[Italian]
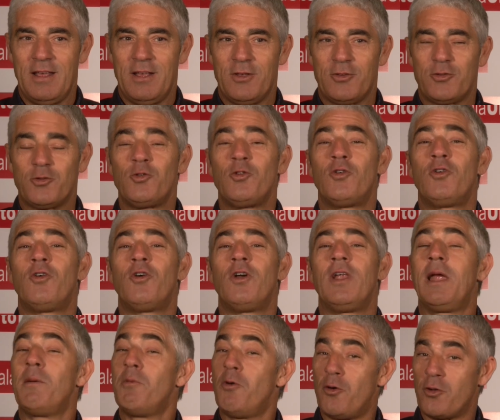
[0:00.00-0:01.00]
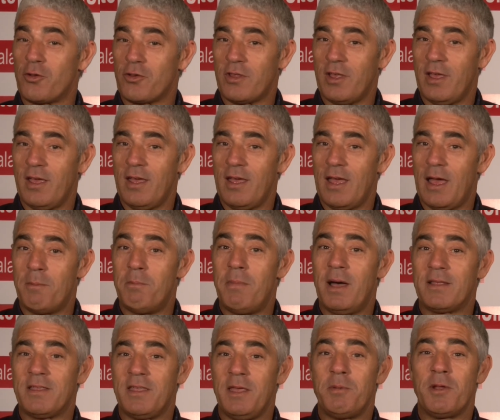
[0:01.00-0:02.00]
Solo la morte
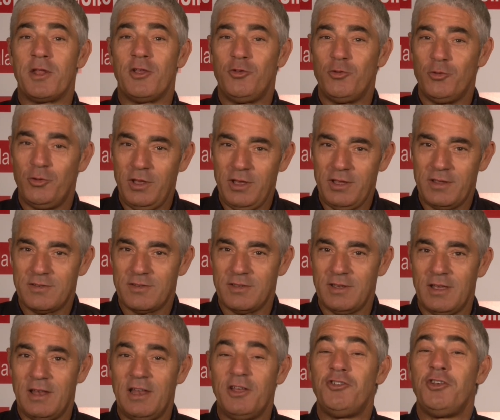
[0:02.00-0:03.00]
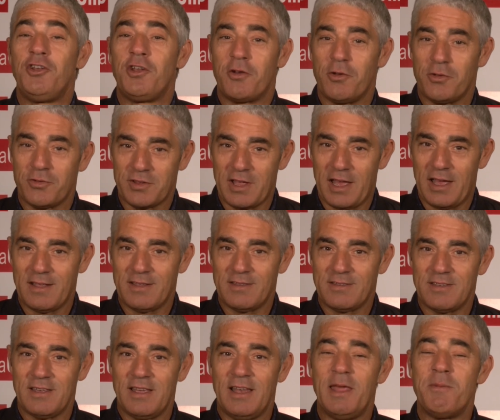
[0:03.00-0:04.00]
abbatte i pregiudizi, le
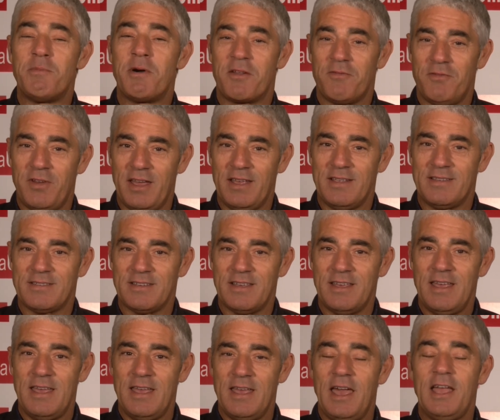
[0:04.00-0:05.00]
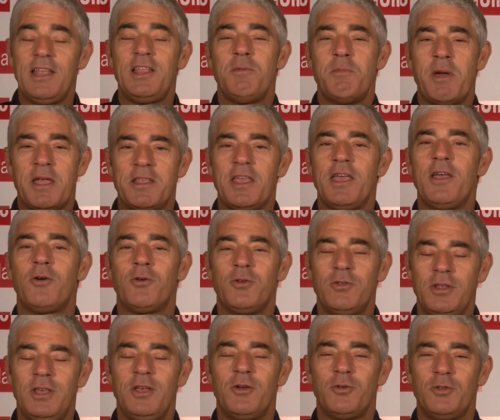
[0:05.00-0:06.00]
circostanze, le parvenze e ti mette in,
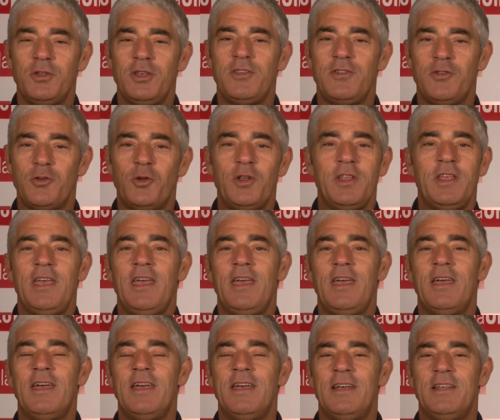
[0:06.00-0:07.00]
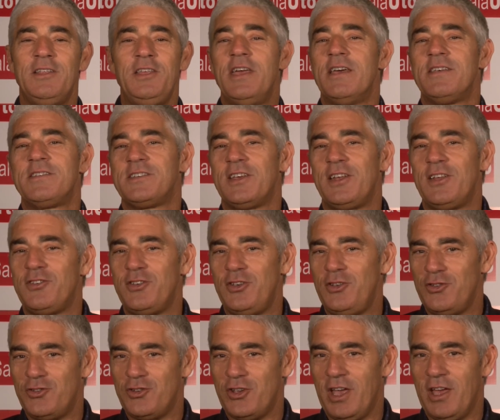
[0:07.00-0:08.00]
in condizioni di, di essere
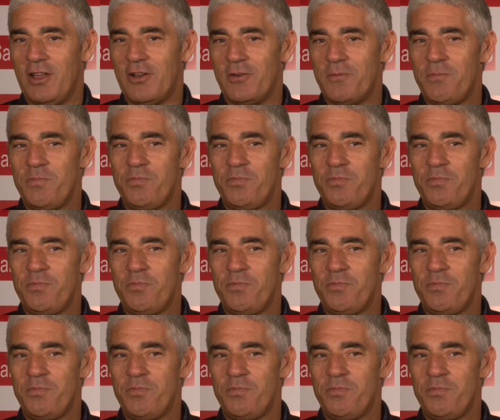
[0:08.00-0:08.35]
sincero.